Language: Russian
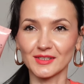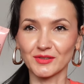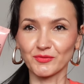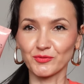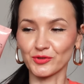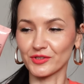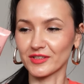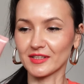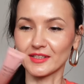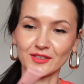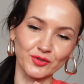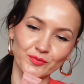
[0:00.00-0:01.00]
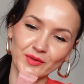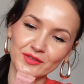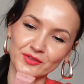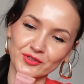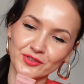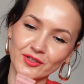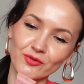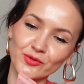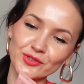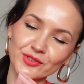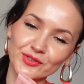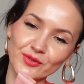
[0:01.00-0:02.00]
Вот такие румяна.
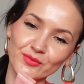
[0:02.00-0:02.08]
Какой здесь